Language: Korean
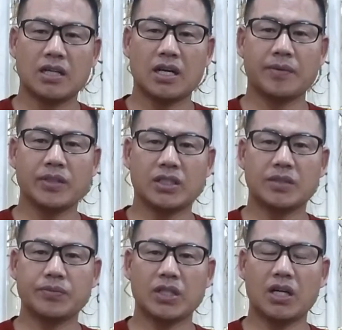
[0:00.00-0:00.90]
그 할아버지
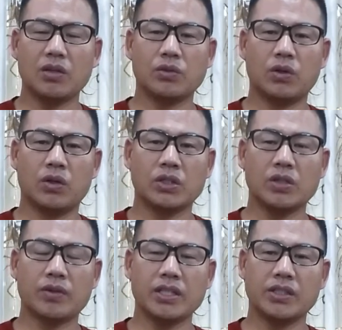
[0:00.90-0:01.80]
심장하고
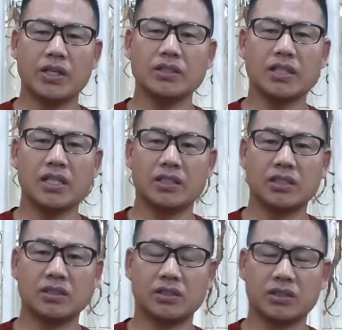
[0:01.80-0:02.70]
혈관이 굉장히
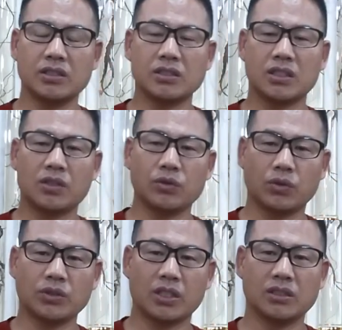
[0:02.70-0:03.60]
튼튼하고
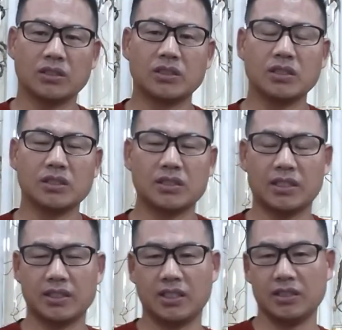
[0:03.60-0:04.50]
좋다는 걸, 그, 그런 것을
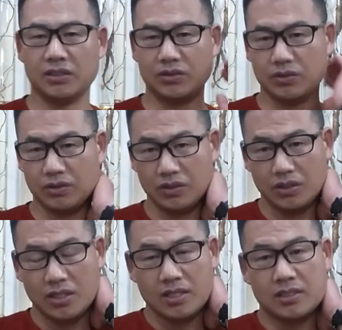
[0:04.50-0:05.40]
나타내는 거죠.
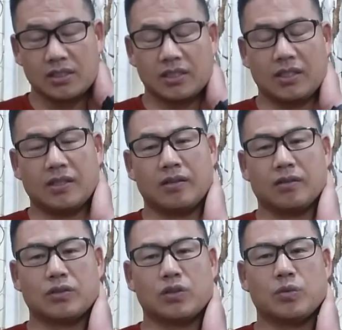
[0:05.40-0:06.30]
그러니까
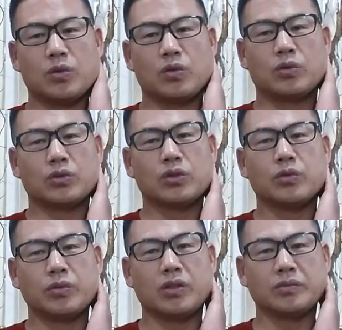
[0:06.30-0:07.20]
그거 보고 저는
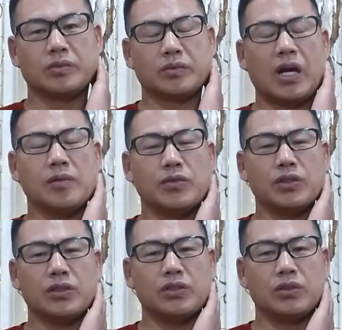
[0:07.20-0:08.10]
아,
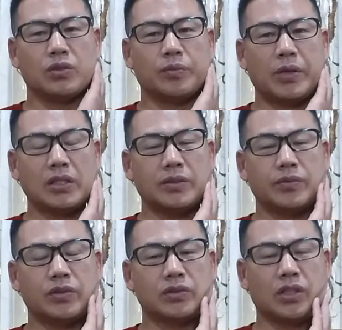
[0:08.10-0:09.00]
할머니도
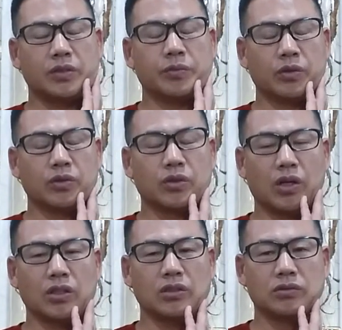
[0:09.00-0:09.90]
88살이면 뭐
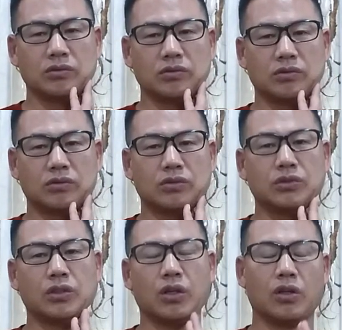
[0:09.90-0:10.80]
그래도 아직
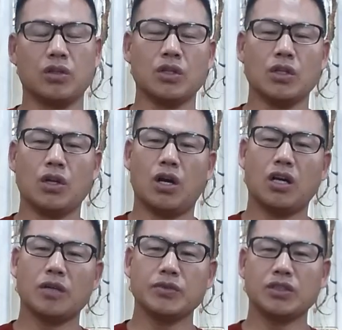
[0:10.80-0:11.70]
그런데
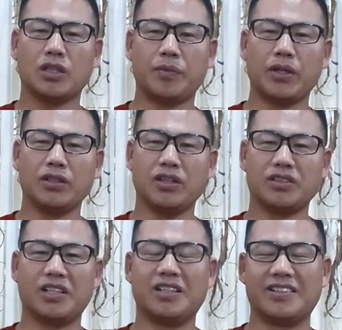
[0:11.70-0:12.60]
할아버지가
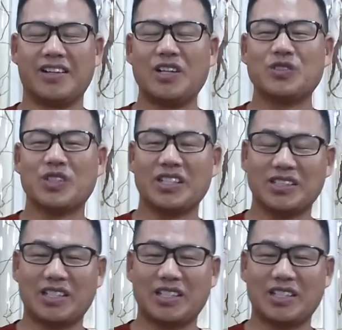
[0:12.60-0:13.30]
104살 한국을